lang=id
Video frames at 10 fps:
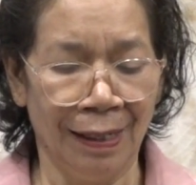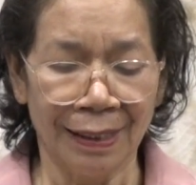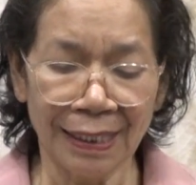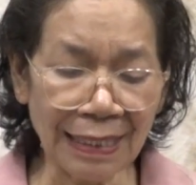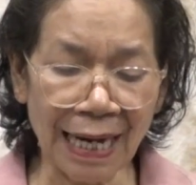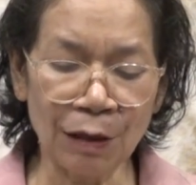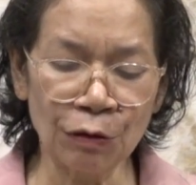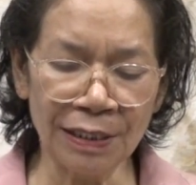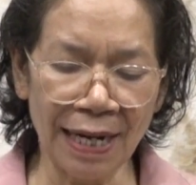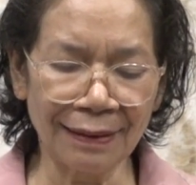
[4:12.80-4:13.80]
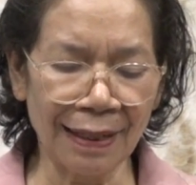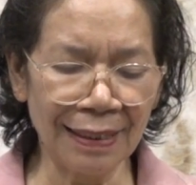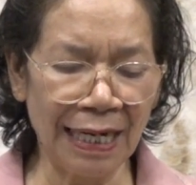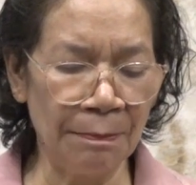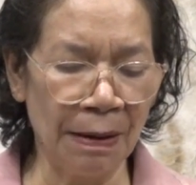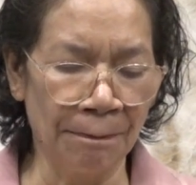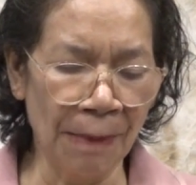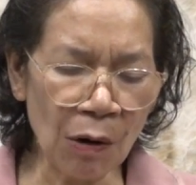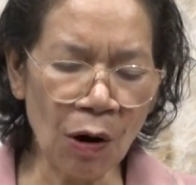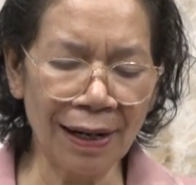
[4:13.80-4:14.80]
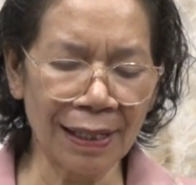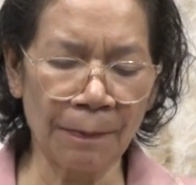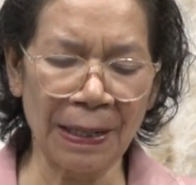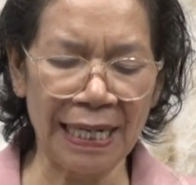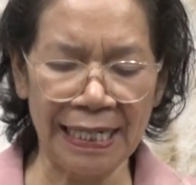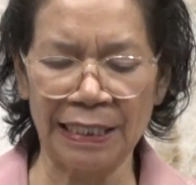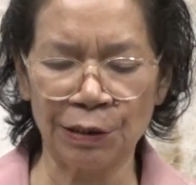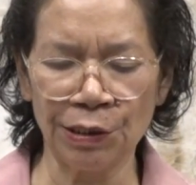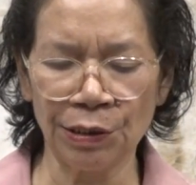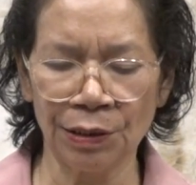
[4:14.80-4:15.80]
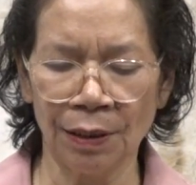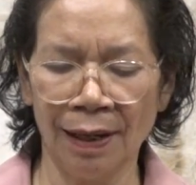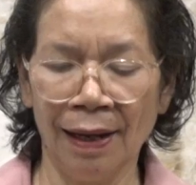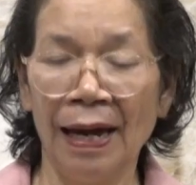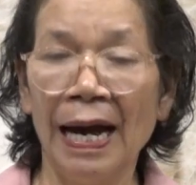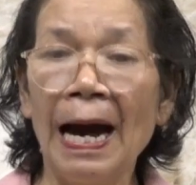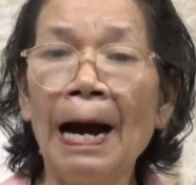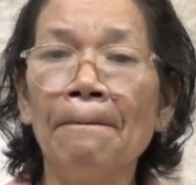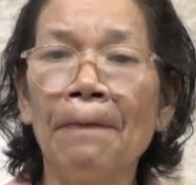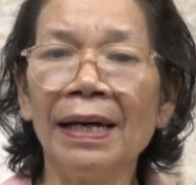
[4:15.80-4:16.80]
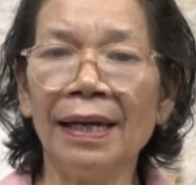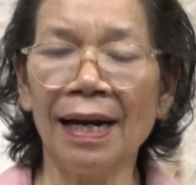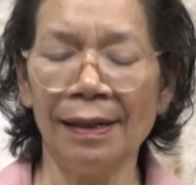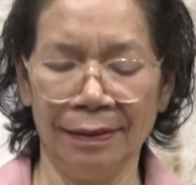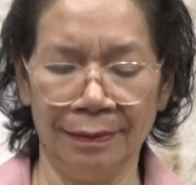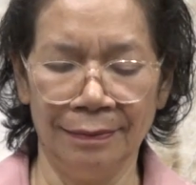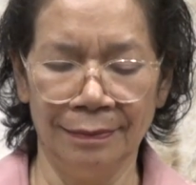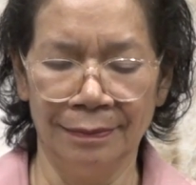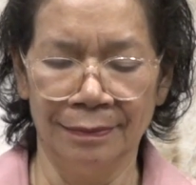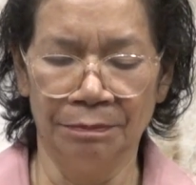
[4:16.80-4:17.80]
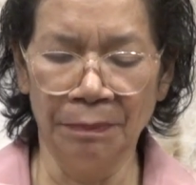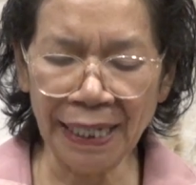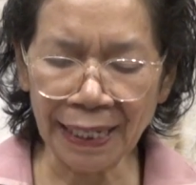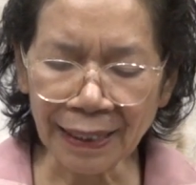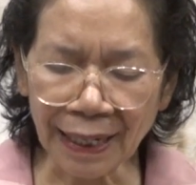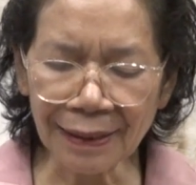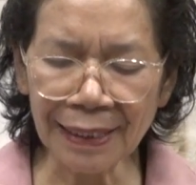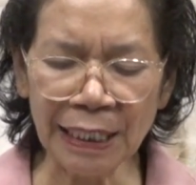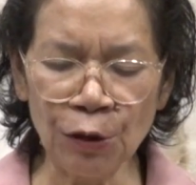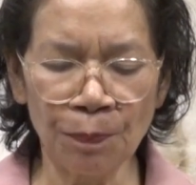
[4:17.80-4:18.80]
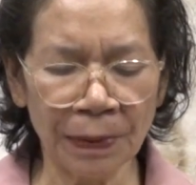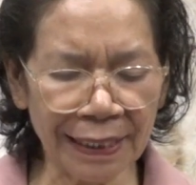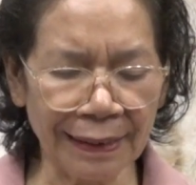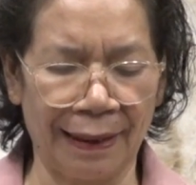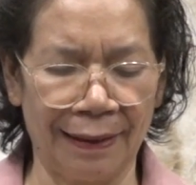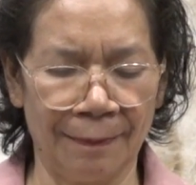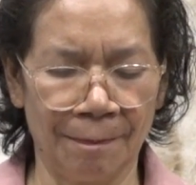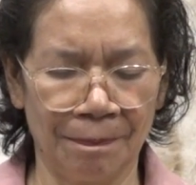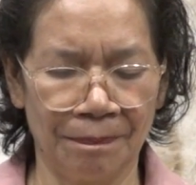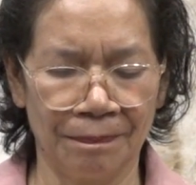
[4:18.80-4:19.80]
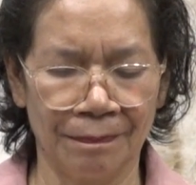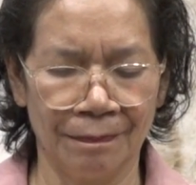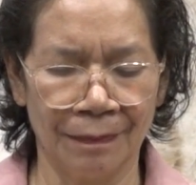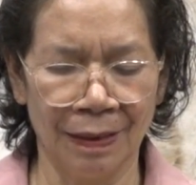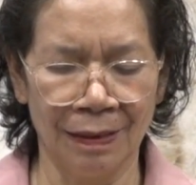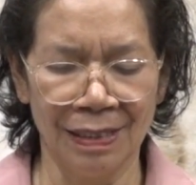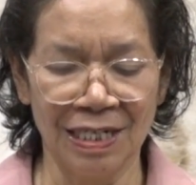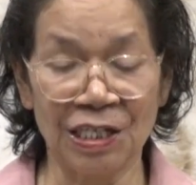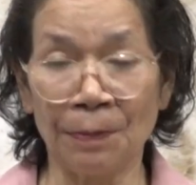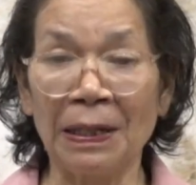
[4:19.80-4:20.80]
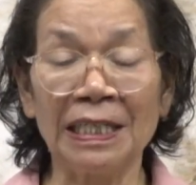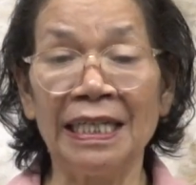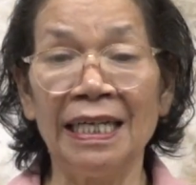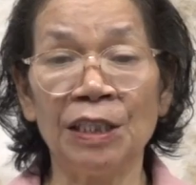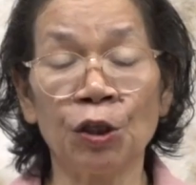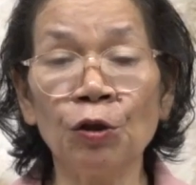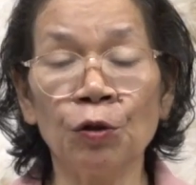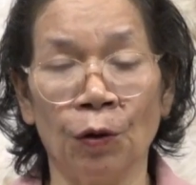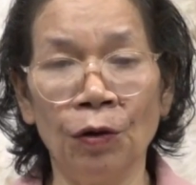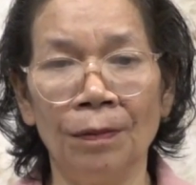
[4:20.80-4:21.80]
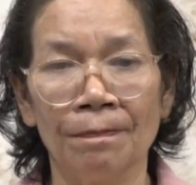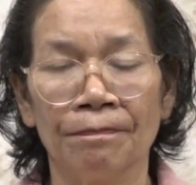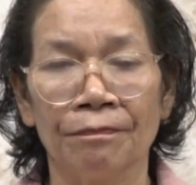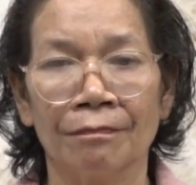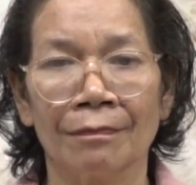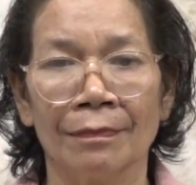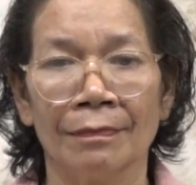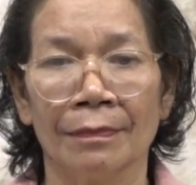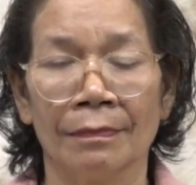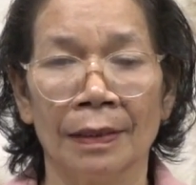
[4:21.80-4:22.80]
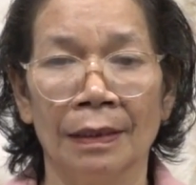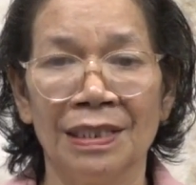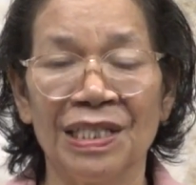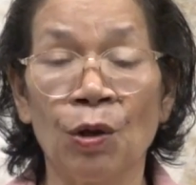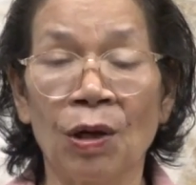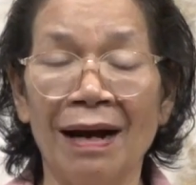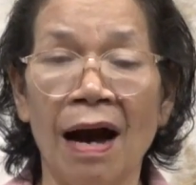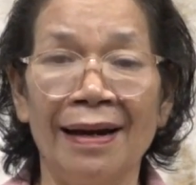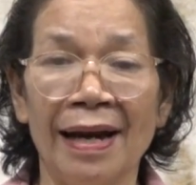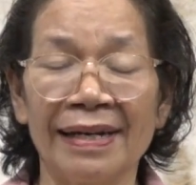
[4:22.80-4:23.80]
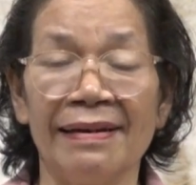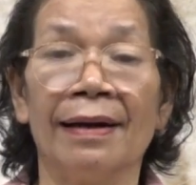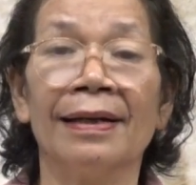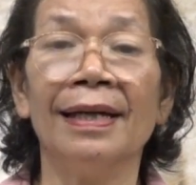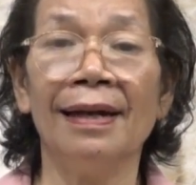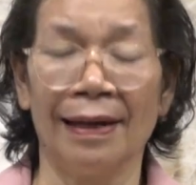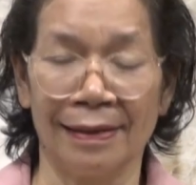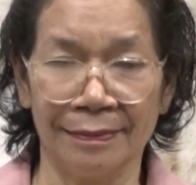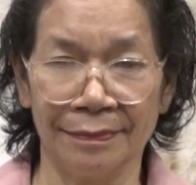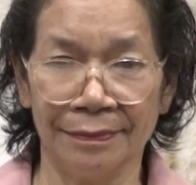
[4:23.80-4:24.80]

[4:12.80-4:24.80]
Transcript: Kita harus datang dan membawa kepada Yesus apa yang menekan hidup kita. Seperti contoh seorang anak yang hilang